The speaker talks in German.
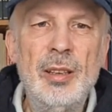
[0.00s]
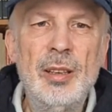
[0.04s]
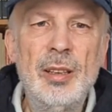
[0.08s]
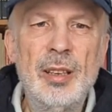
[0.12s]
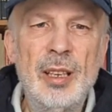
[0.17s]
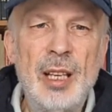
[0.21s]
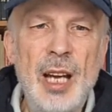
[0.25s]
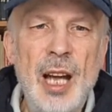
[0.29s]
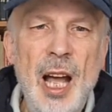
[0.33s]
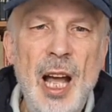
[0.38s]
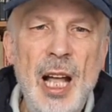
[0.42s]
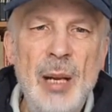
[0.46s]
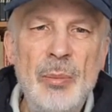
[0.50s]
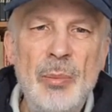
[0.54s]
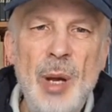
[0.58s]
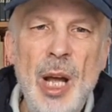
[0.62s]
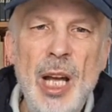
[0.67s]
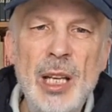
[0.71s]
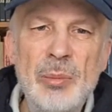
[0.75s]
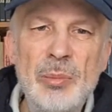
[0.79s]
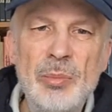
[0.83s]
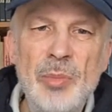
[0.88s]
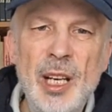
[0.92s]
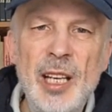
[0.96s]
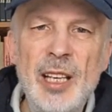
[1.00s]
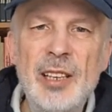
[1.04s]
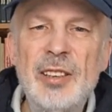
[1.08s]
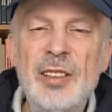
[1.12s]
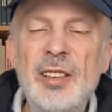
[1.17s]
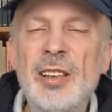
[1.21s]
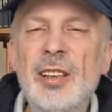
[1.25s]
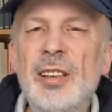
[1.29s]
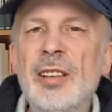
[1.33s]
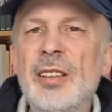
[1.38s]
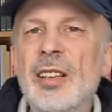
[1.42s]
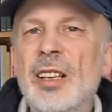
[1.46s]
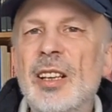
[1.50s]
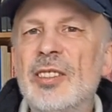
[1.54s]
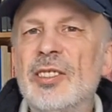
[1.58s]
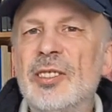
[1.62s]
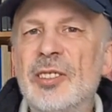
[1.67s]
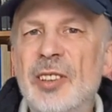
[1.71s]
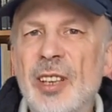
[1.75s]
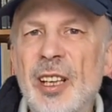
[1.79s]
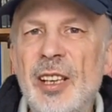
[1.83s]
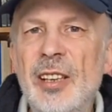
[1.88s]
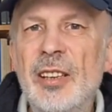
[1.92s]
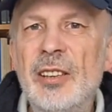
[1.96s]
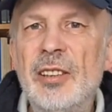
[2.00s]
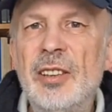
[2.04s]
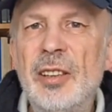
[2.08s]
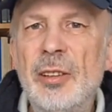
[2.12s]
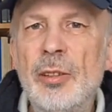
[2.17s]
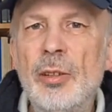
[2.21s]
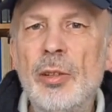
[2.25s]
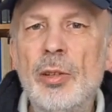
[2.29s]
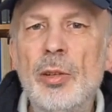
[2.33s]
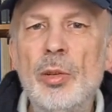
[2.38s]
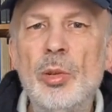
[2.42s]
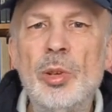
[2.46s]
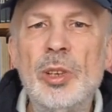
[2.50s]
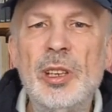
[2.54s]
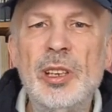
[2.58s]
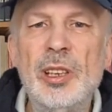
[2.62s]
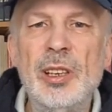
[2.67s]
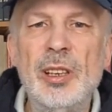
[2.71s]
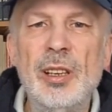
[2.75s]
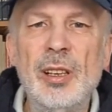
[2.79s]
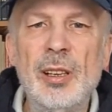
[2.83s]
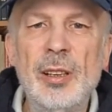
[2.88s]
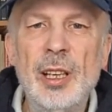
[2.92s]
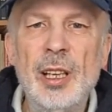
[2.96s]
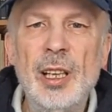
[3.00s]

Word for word: Karl Barth meinte, dass jede Theologie,